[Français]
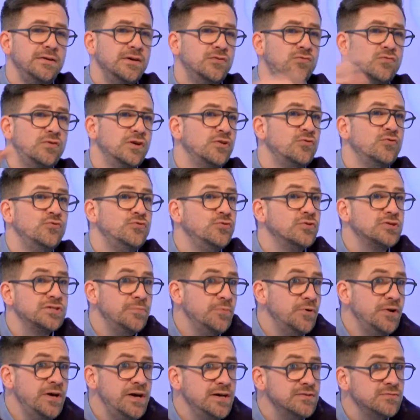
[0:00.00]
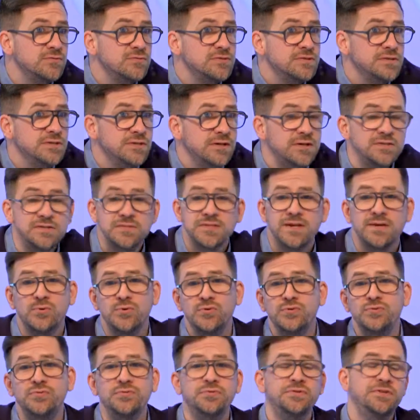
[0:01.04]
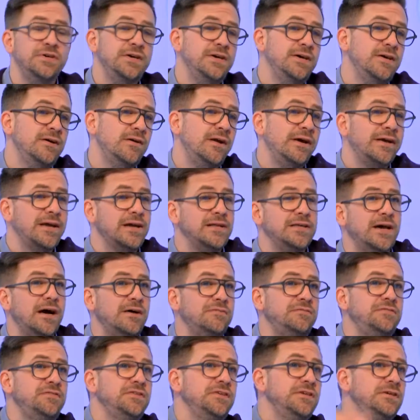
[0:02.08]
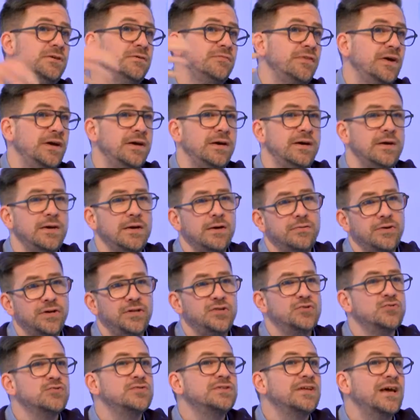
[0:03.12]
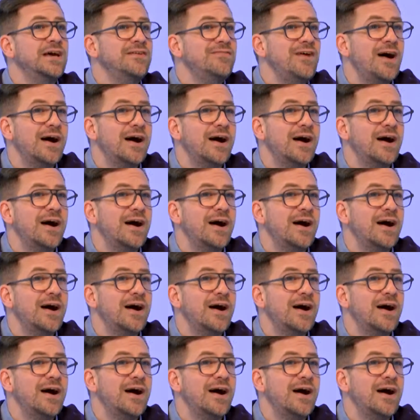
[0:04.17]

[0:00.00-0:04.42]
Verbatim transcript: Il y a toute la culture japonaise aussi, la cérémonie du thé, la calligraphie, il y a des choses très